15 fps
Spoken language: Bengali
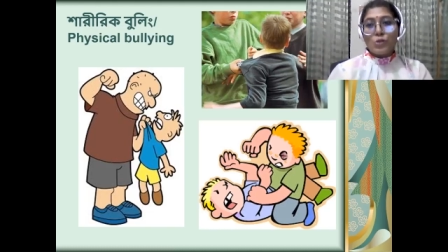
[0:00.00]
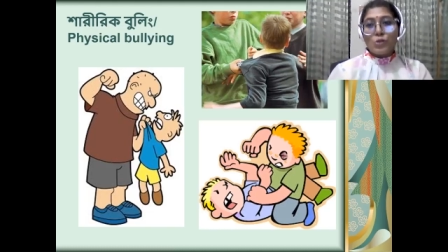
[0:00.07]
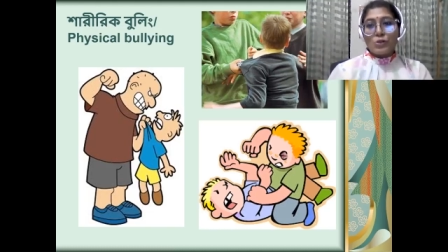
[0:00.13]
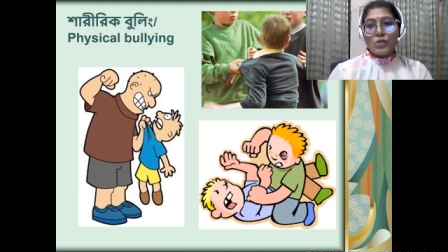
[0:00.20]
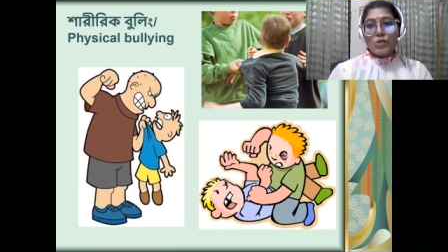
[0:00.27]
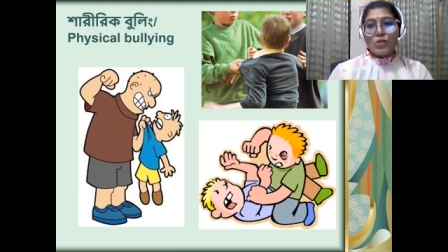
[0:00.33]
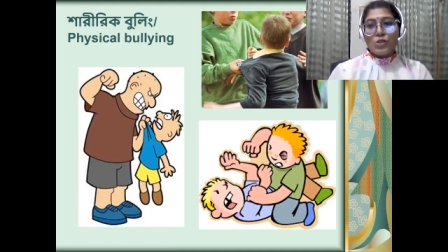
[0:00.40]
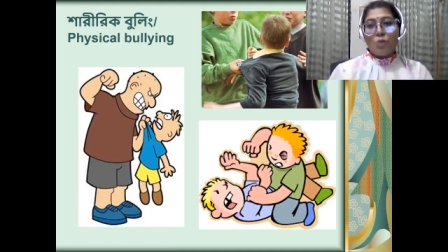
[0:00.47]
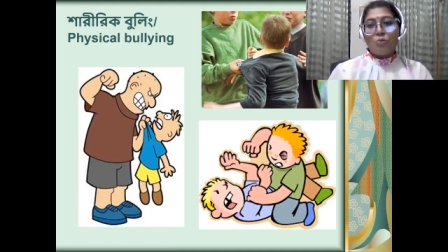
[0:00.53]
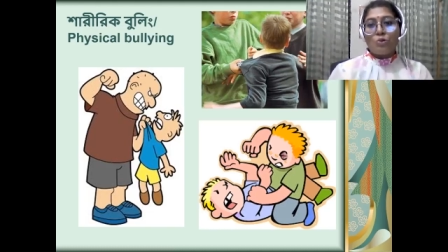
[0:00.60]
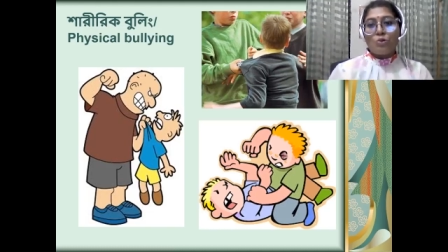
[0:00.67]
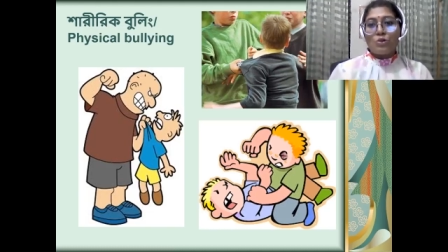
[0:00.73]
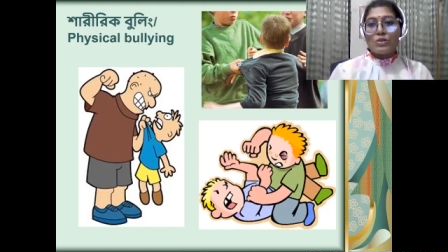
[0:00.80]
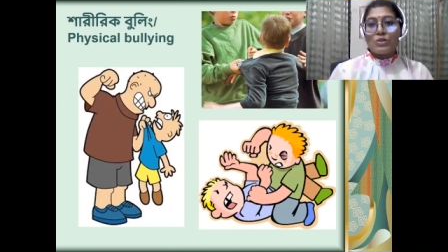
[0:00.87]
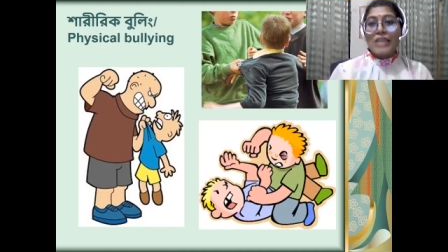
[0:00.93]
শক্তি
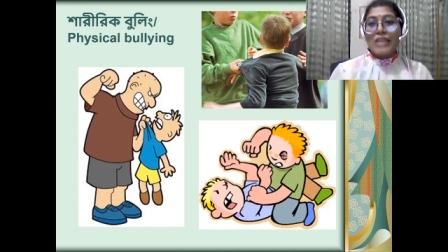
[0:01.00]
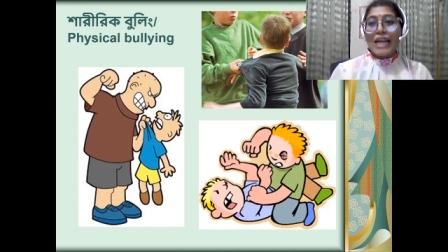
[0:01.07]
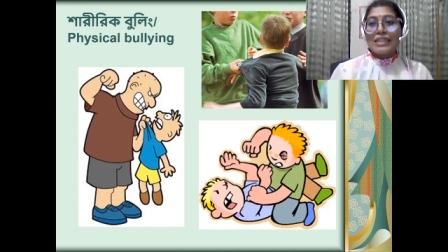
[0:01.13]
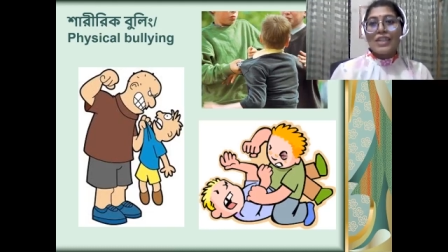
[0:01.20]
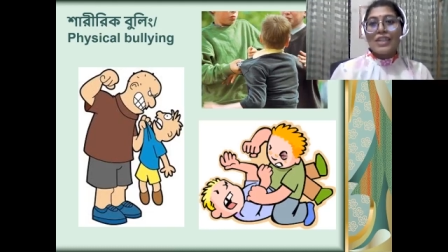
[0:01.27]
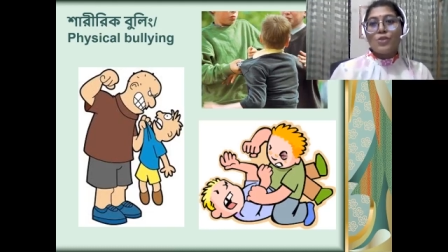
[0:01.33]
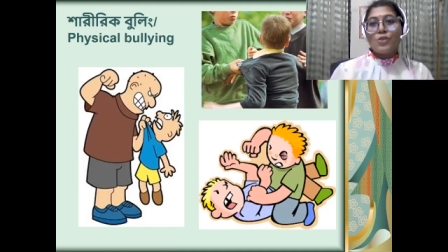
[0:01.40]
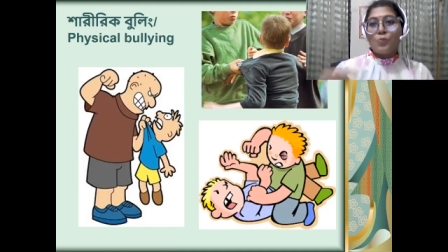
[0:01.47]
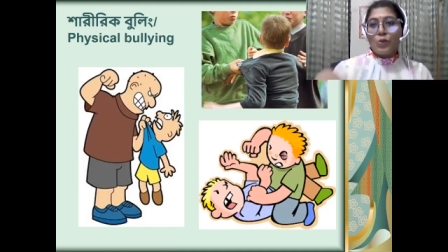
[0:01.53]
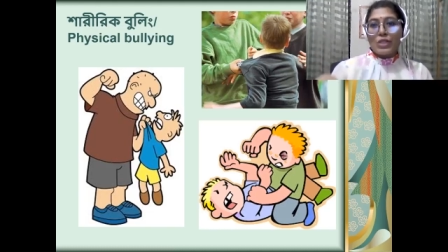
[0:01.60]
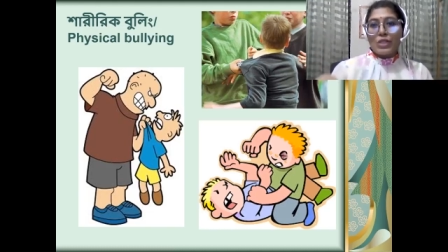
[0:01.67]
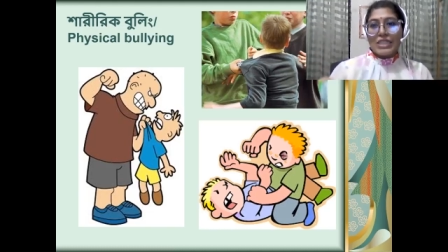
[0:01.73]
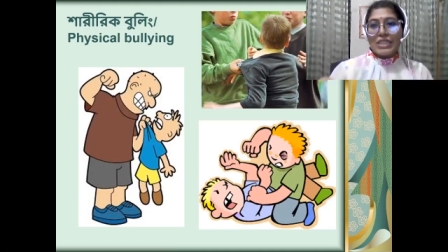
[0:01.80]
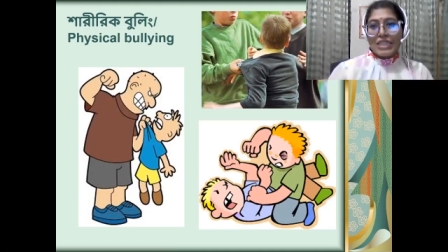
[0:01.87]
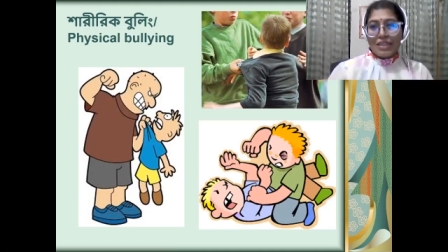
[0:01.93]
সম্পূর্ণ তাদের
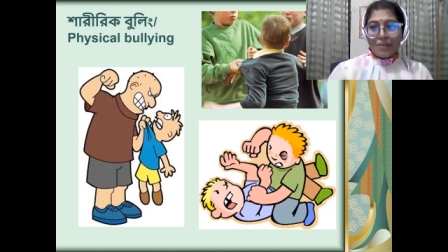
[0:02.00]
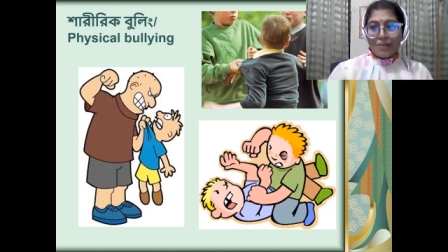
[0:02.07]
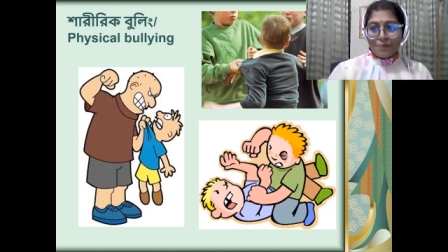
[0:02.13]
উপরে সে